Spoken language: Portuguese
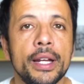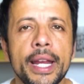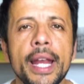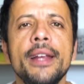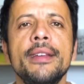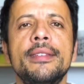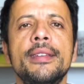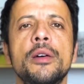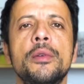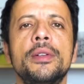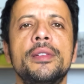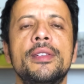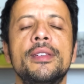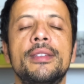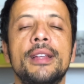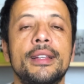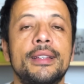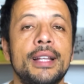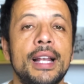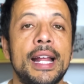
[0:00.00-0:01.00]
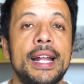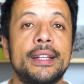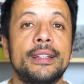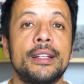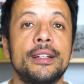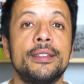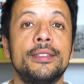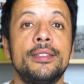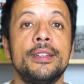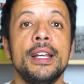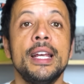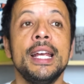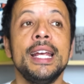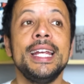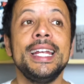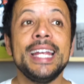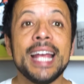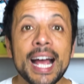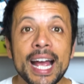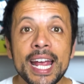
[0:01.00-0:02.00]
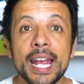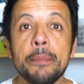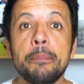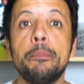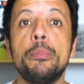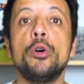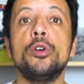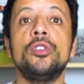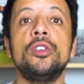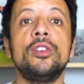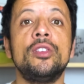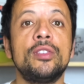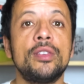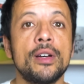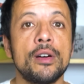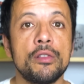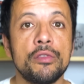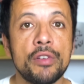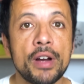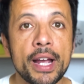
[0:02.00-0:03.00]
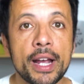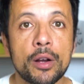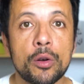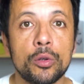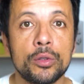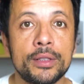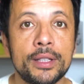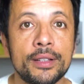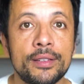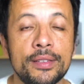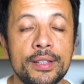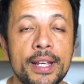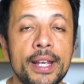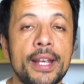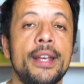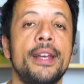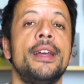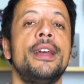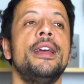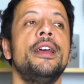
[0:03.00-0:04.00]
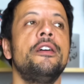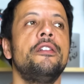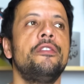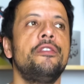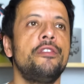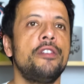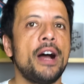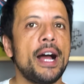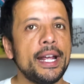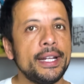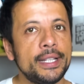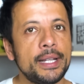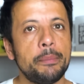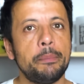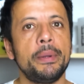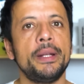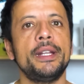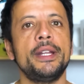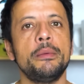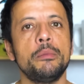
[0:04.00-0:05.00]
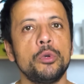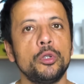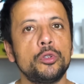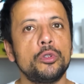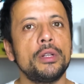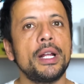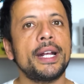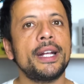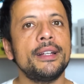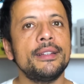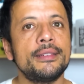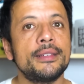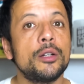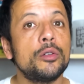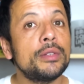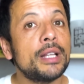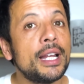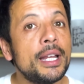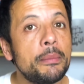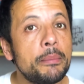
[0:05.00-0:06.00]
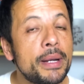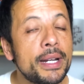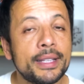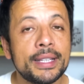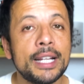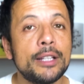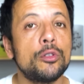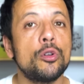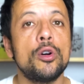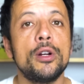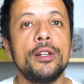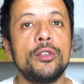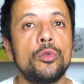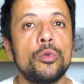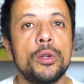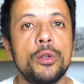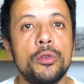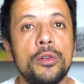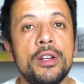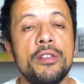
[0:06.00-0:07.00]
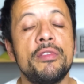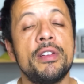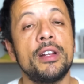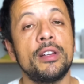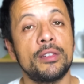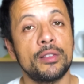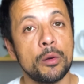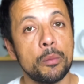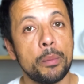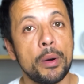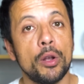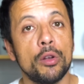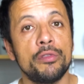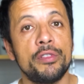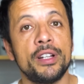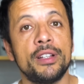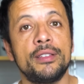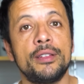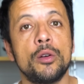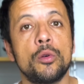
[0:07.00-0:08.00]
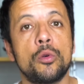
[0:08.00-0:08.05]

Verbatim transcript: Quem são esses atletas? E a reposição vai acontecer? vai depender muito da questão da Libertadores no ano que vem. São Paulo venceu